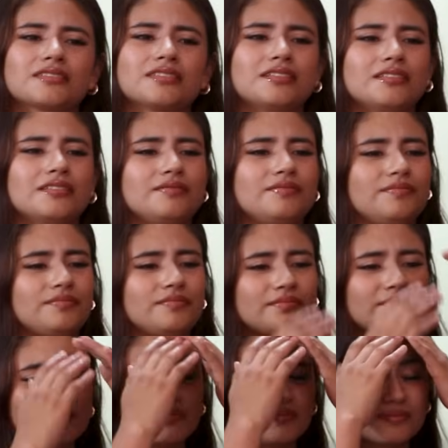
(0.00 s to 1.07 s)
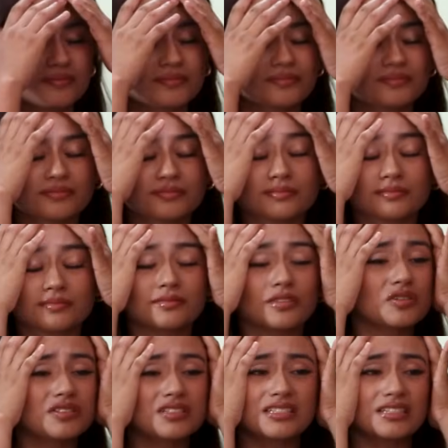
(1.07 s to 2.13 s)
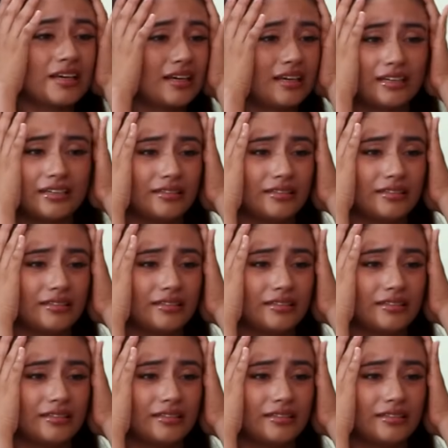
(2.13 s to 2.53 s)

¿Qué vamos a hacer, amor? No sé,